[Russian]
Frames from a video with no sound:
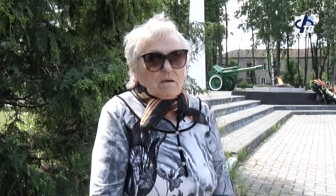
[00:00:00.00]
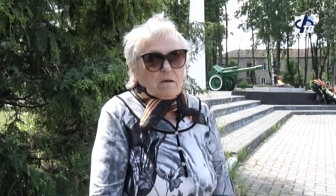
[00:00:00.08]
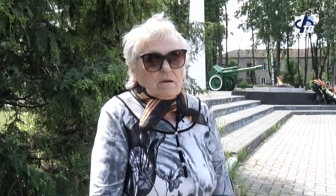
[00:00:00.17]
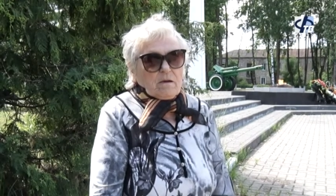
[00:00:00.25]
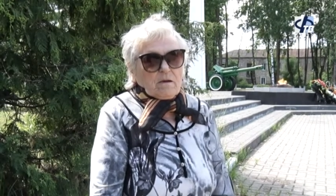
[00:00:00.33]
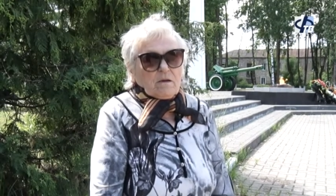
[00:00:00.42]

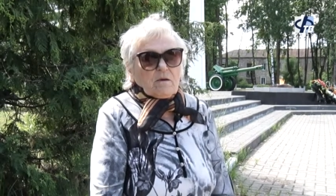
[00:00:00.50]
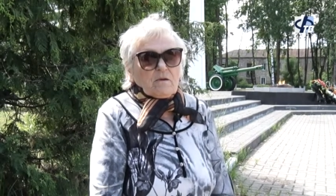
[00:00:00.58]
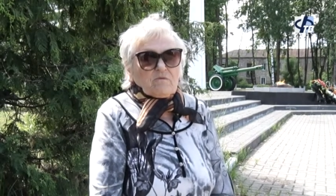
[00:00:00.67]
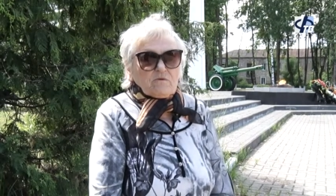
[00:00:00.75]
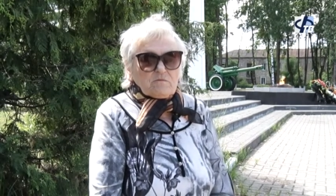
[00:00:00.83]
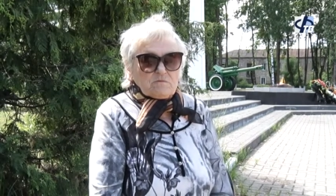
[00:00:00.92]
а,
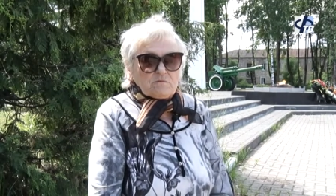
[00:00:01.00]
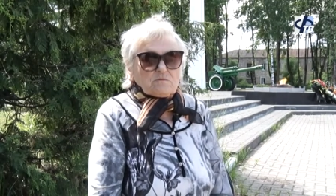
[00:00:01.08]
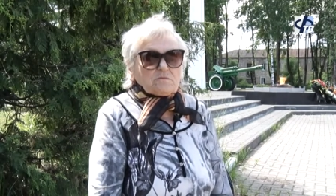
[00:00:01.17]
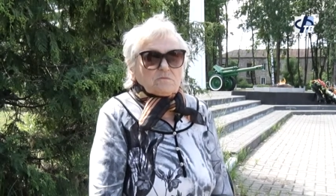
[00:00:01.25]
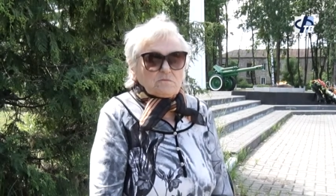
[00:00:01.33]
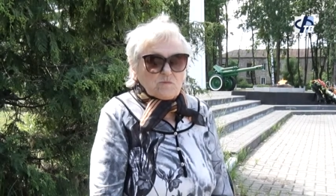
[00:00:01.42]
в,
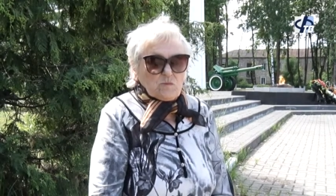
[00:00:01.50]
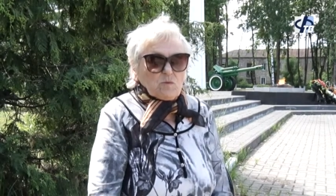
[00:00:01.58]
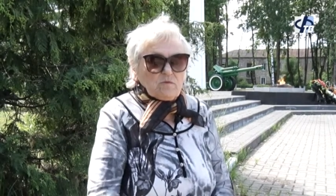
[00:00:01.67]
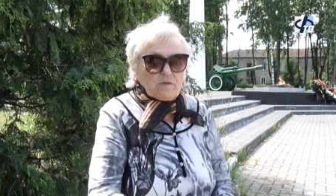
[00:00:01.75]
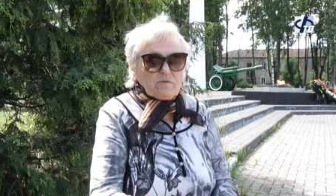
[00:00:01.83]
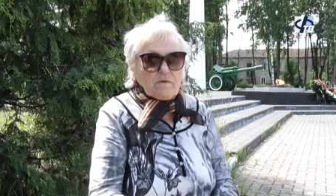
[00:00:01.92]

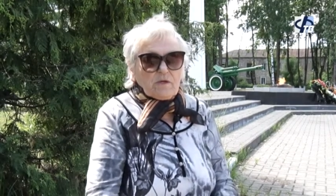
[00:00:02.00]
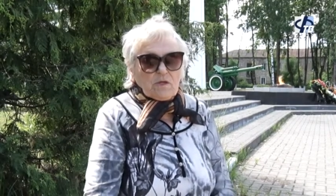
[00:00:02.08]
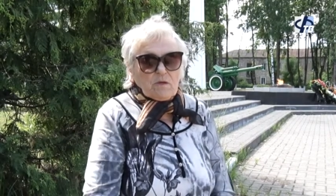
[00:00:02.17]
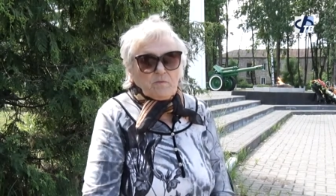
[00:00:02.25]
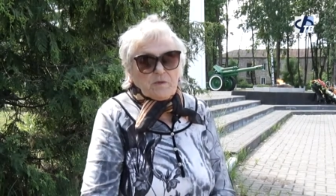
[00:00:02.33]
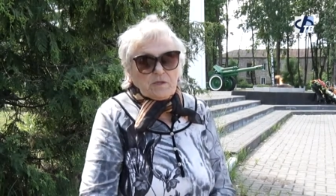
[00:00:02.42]
ну, во
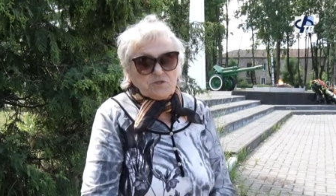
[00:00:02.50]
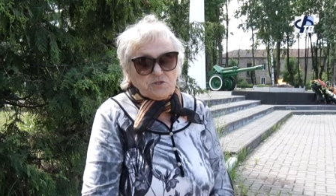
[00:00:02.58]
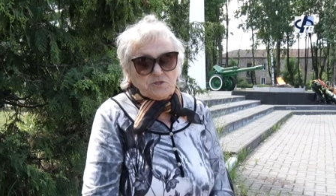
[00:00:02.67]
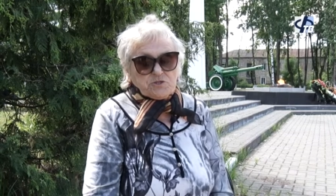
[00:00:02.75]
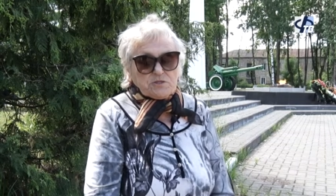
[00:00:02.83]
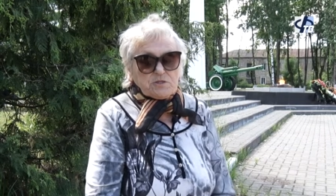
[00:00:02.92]
дворе
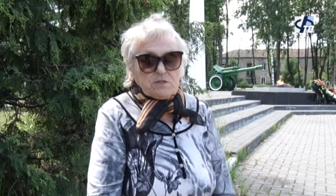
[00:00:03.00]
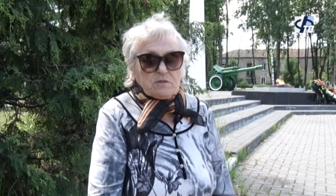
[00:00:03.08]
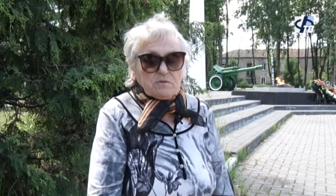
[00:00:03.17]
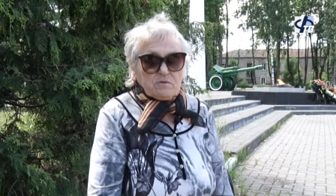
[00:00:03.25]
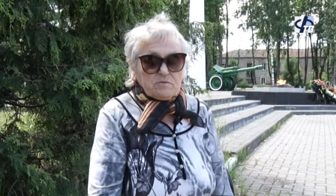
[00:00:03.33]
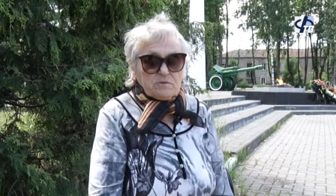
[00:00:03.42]

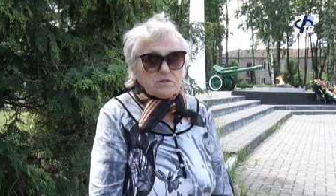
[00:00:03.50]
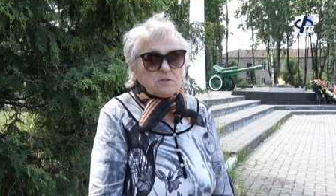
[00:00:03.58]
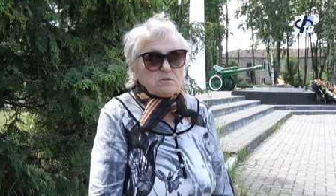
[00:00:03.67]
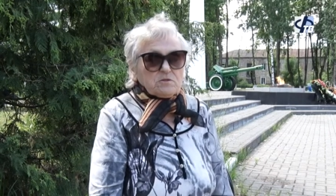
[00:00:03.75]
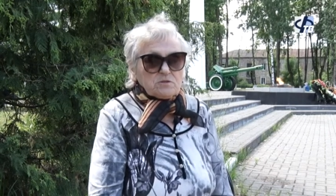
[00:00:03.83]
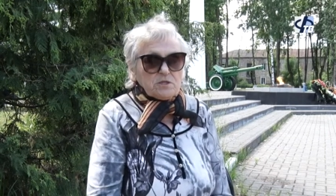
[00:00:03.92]
практически вырыт
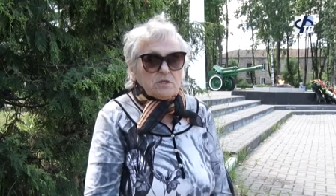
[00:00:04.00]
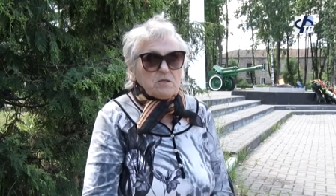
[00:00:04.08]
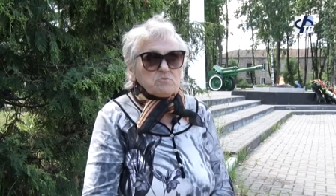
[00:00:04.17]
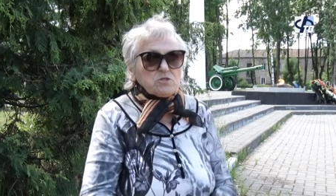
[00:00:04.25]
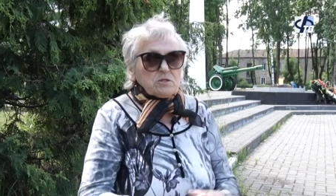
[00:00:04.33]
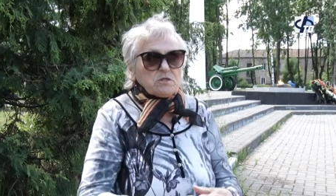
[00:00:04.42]
с
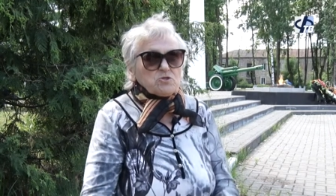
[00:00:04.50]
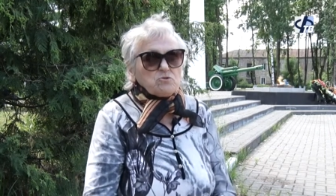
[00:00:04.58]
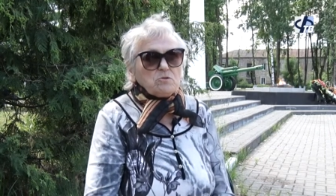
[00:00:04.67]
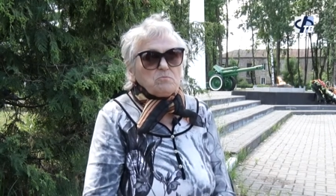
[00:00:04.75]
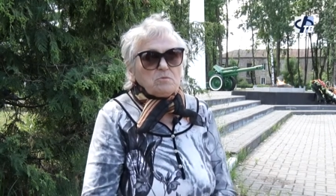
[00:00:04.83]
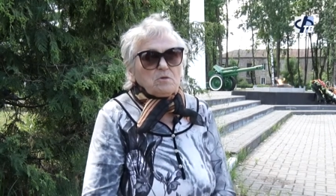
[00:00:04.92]
таким
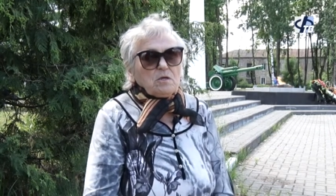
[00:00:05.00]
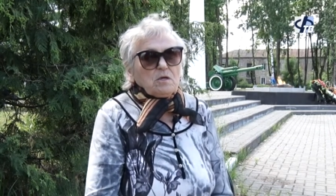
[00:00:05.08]
шалашом.